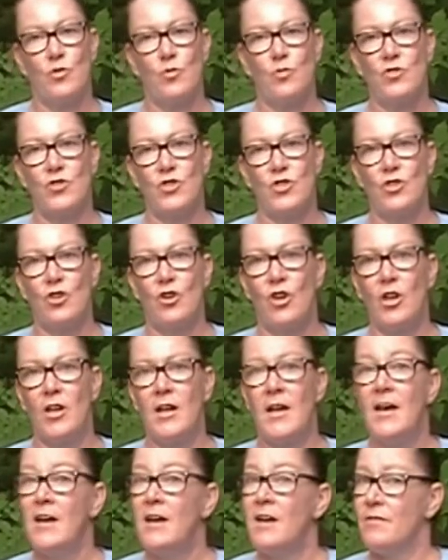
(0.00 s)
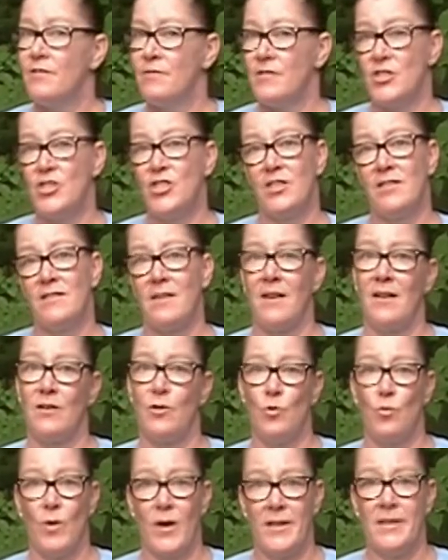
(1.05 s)
au sol, végétal
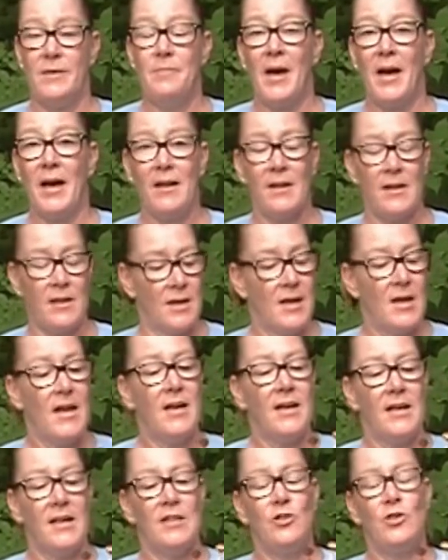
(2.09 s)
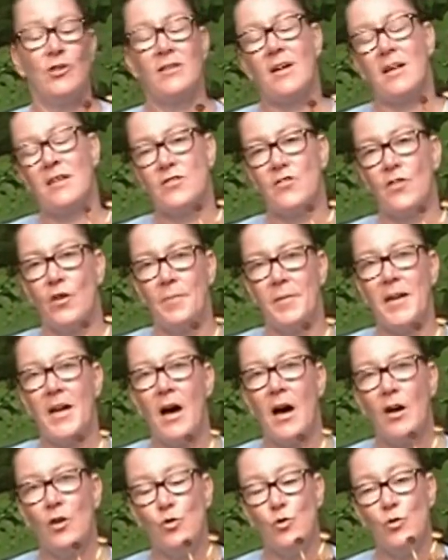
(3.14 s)
ou animal, et le transformer
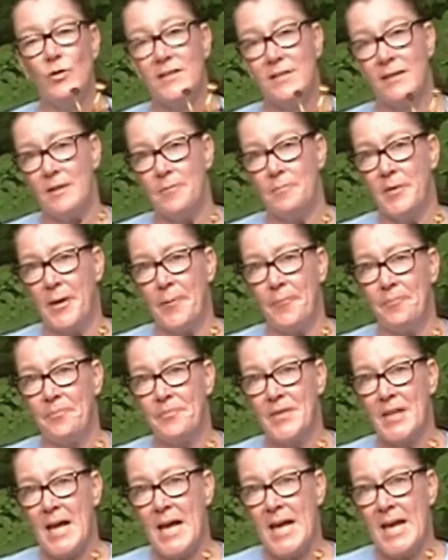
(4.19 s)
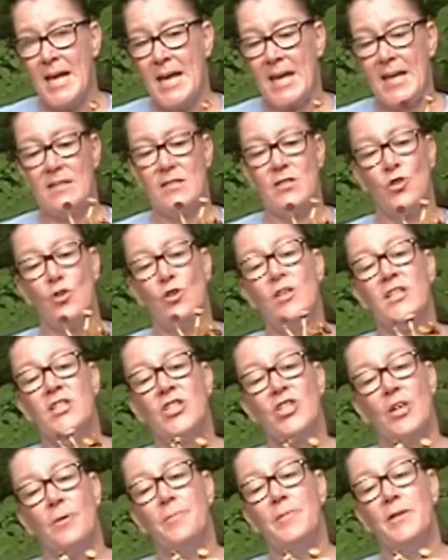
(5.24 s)
en nutriments. Est-ce que les
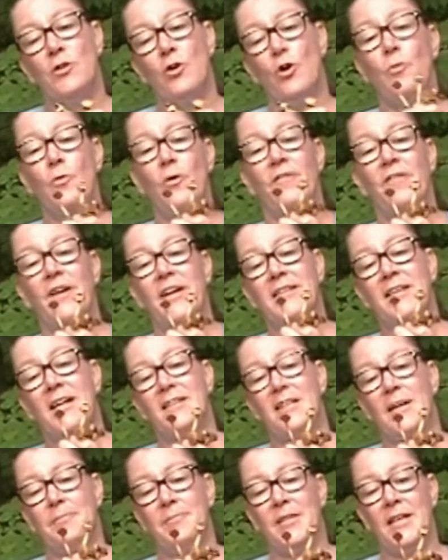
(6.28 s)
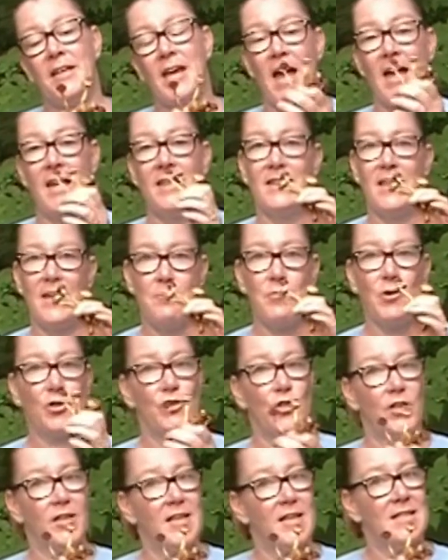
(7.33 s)
champignons peuvent être adaptés à
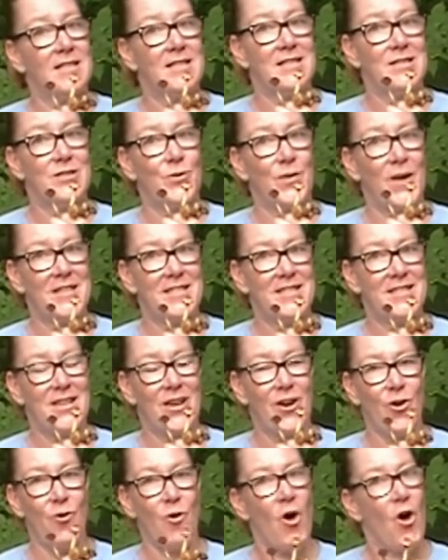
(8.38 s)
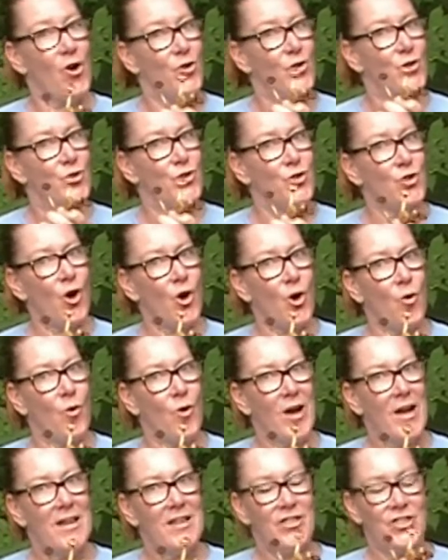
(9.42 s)
n'importe quelle situation? Non.
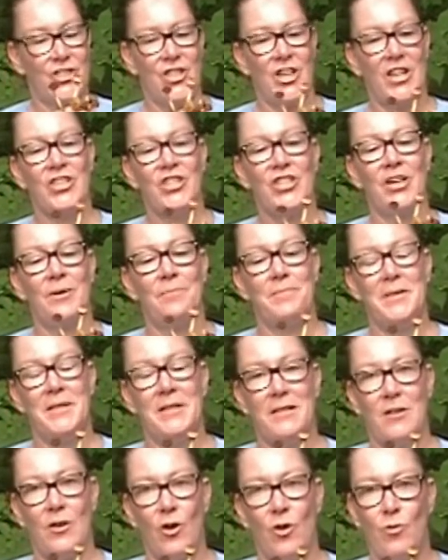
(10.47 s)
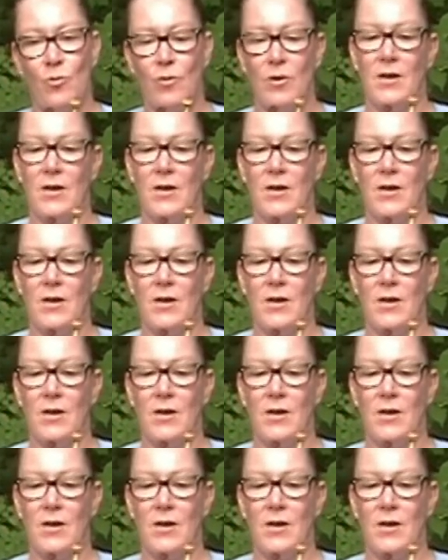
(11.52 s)
Chaque champignon